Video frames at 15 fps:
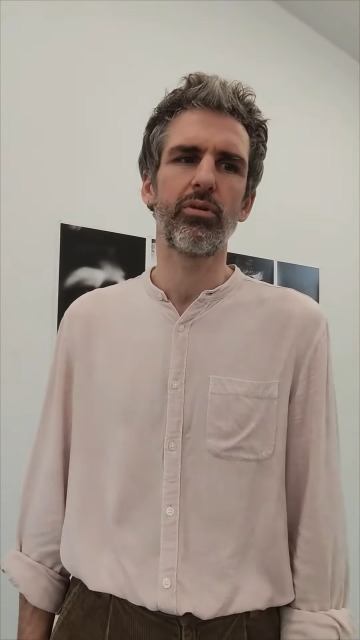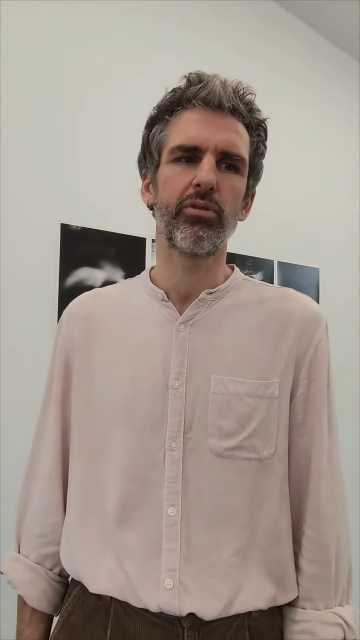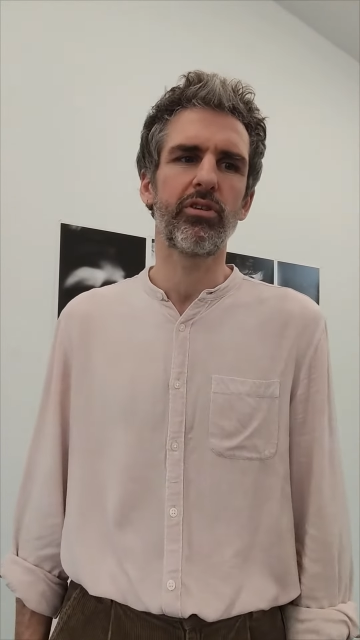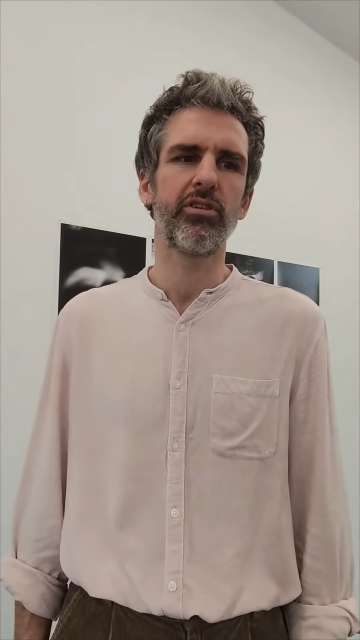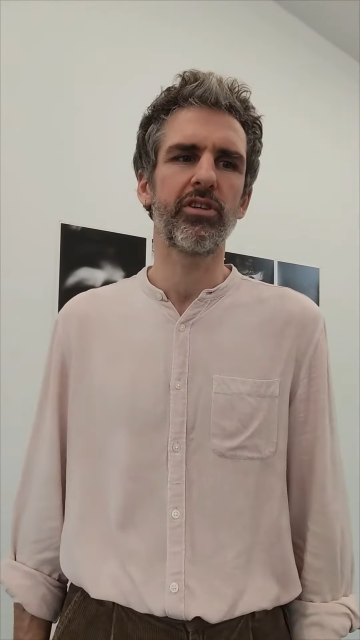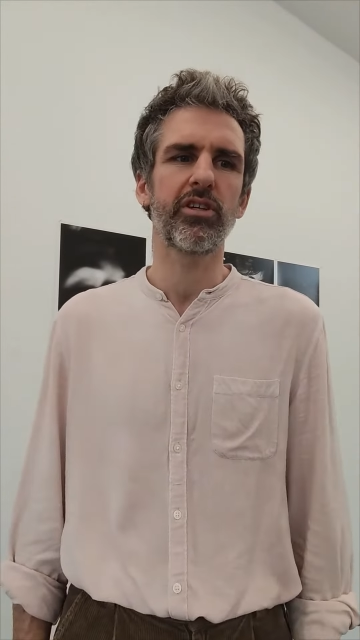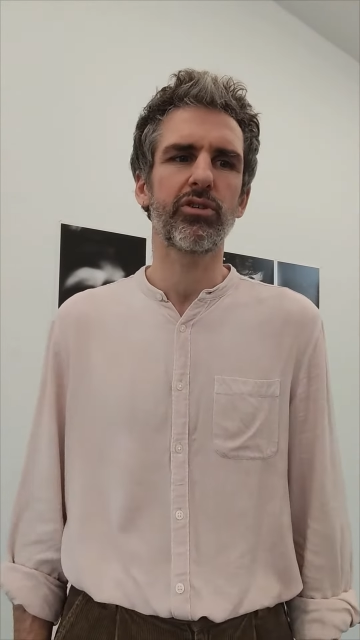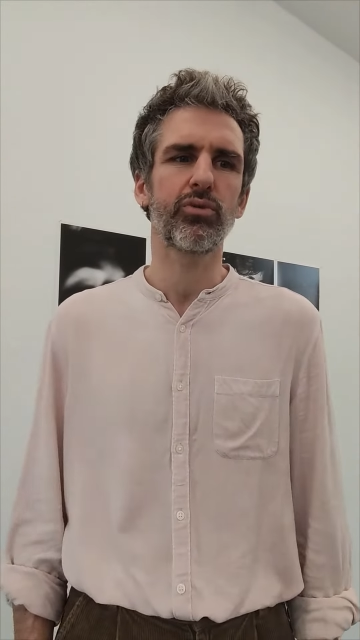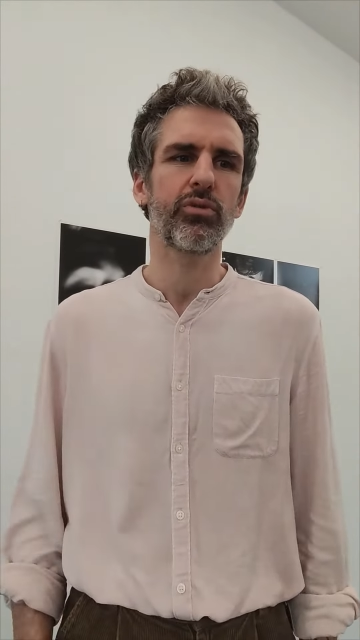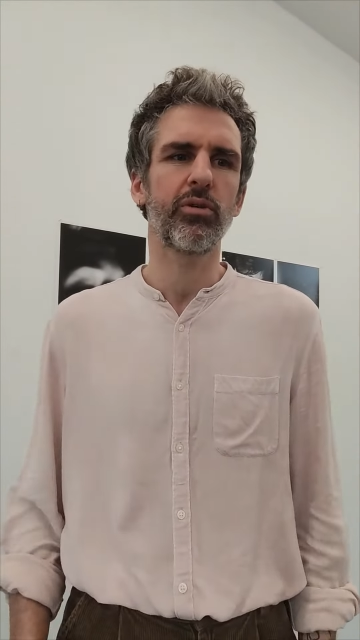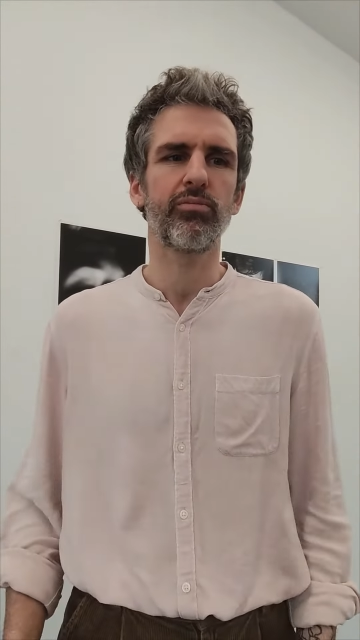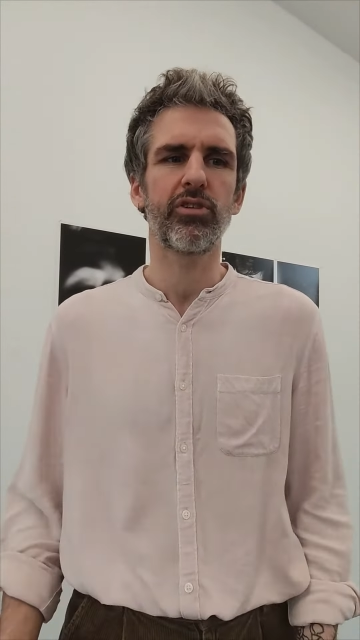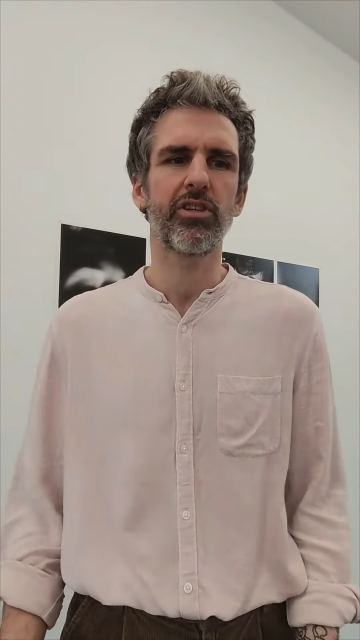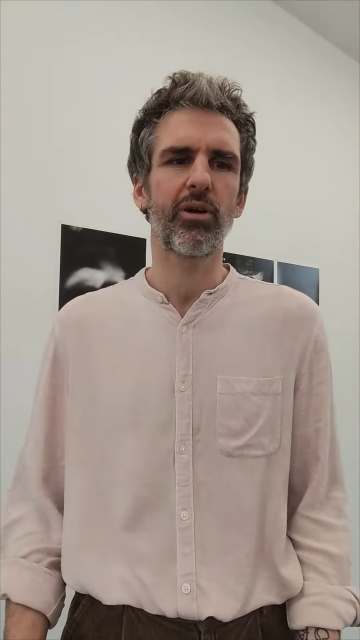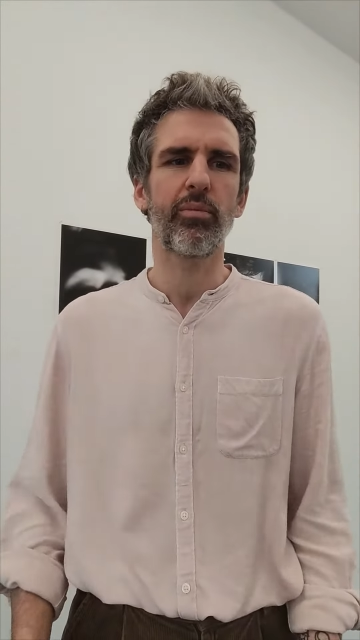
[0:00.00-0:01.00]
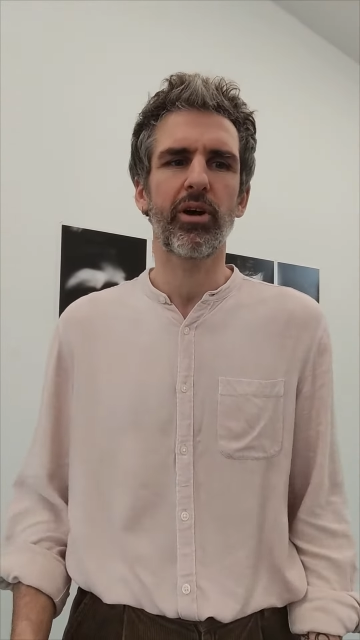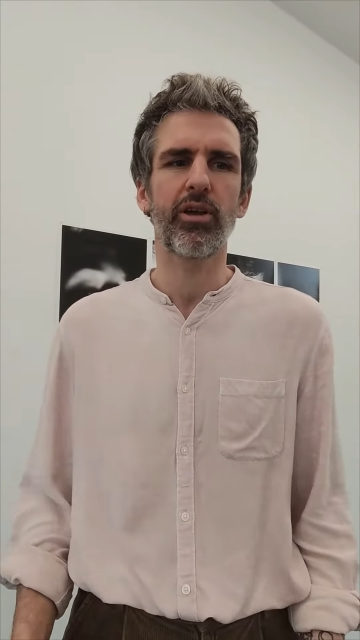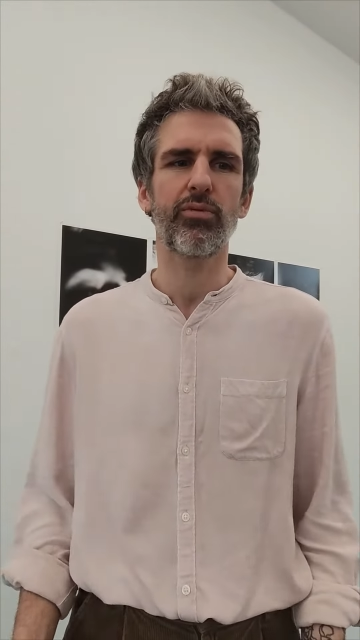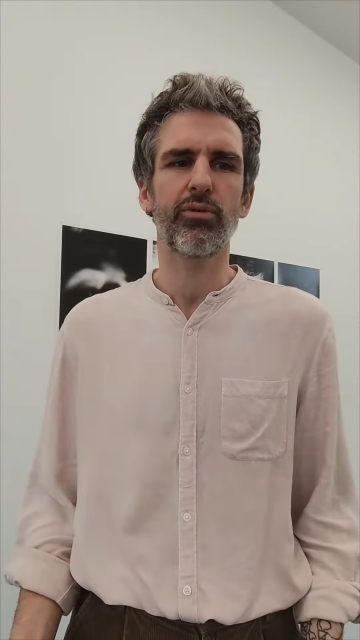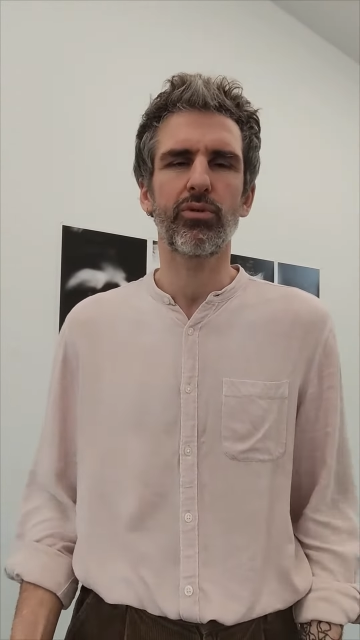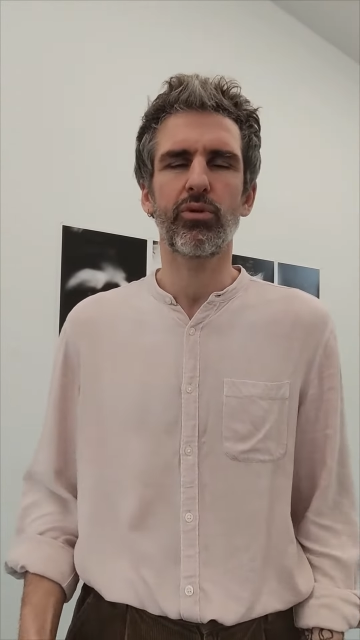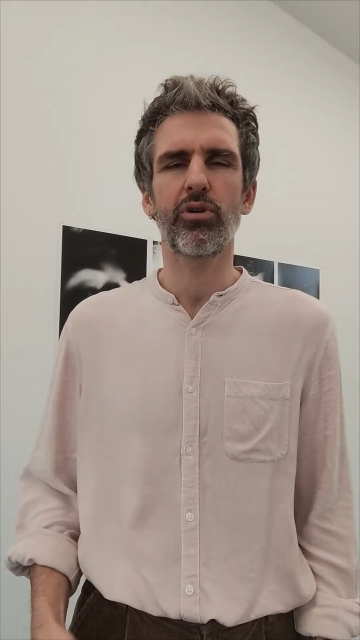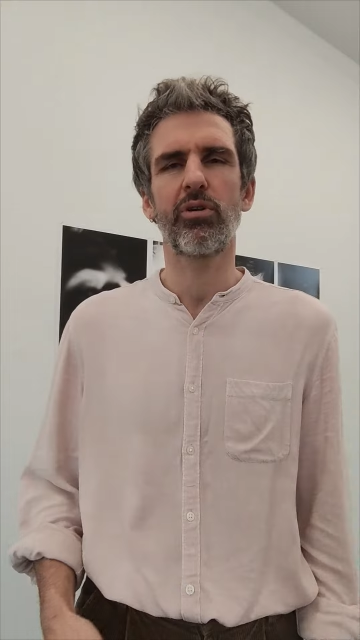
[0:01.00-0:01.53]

l'utilisation d'un petit appareil photo